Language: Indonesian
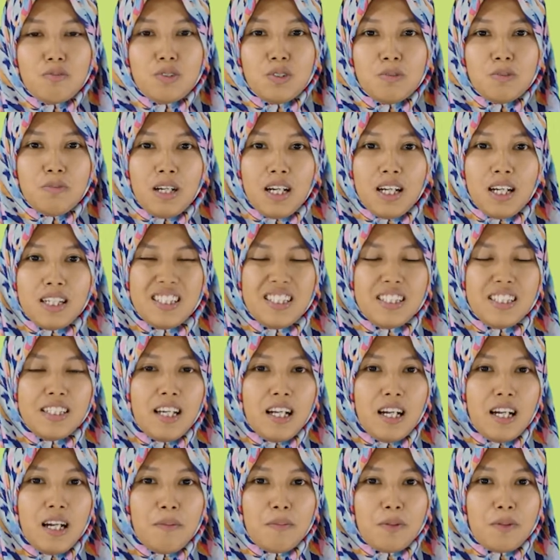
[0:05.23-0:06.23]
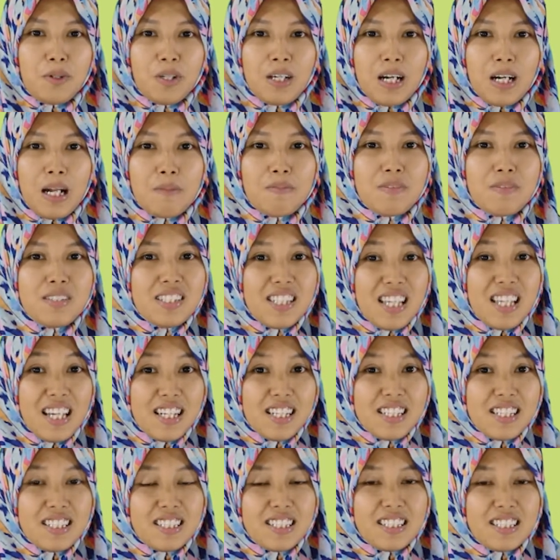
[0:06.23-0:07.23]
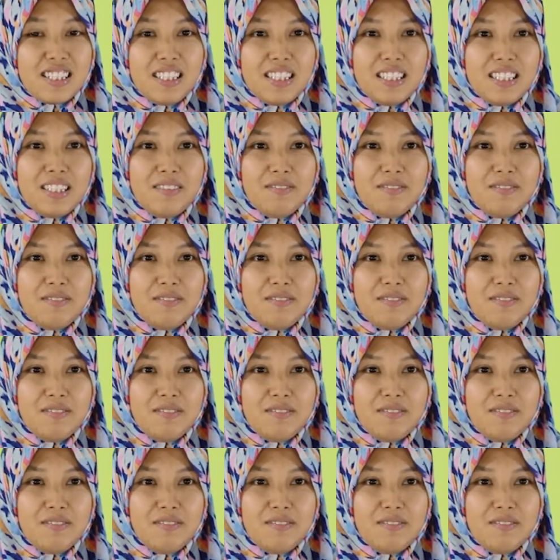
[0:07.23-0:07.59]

Jumpa lagi dalam program Jari Cerdik.